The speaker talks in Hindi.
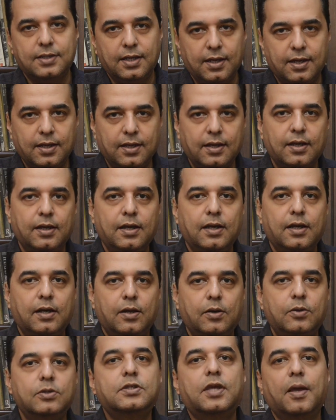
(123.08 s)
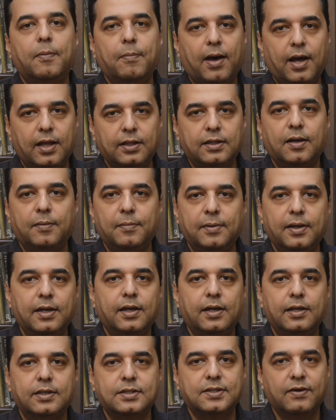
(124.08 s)
है उसके बाद
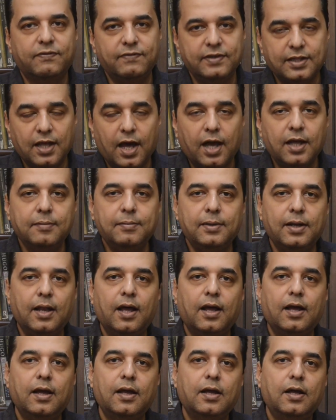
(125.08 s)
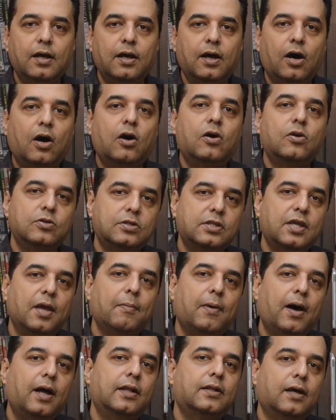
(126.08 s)
हमें संविधान मिला और उसके
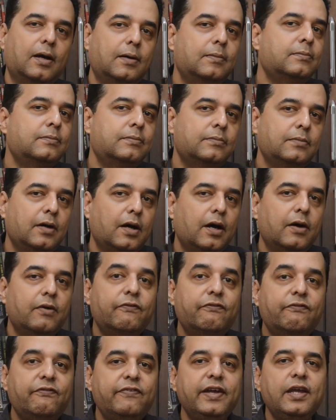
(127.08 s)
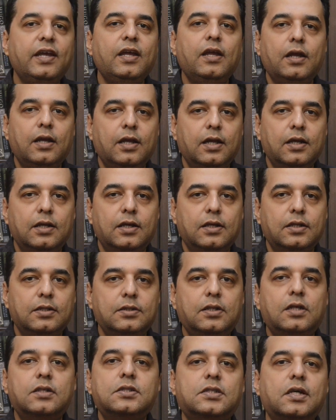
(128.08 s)
बाद हम वी
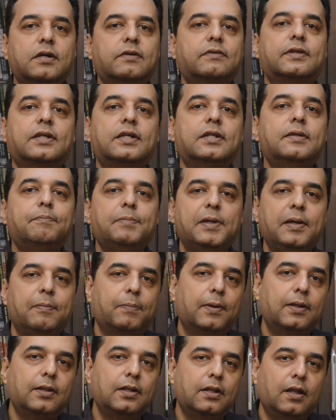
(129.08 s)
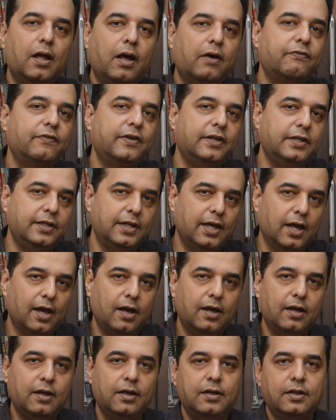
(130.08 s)
द सवरन पीपल ऑफ इंडिया
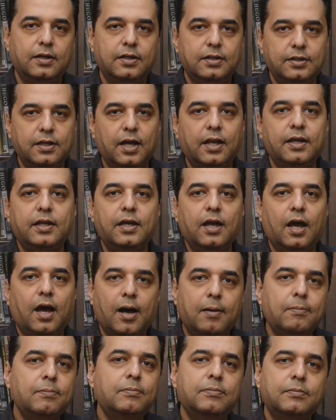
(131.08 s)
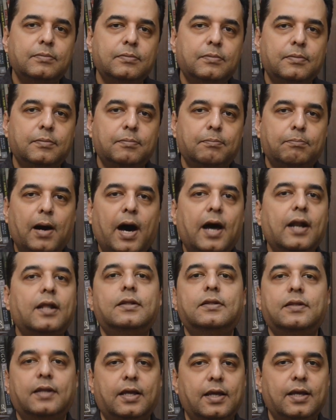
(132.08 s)
यानी हम
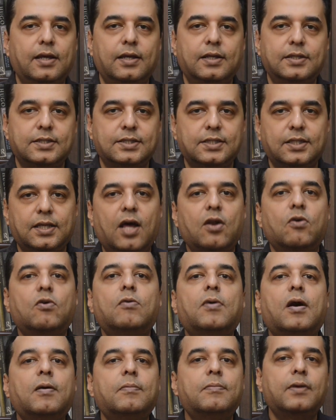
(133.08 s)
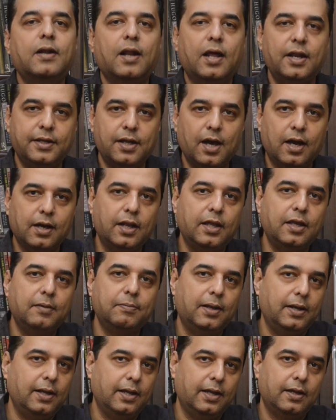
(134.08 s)
भारत के सार्वभौम नागरिक
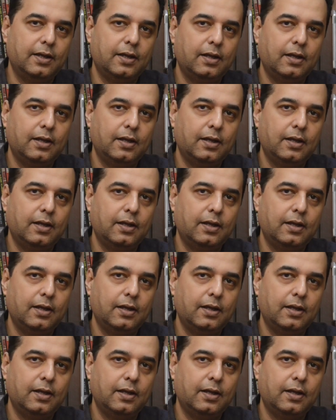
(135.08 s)
बने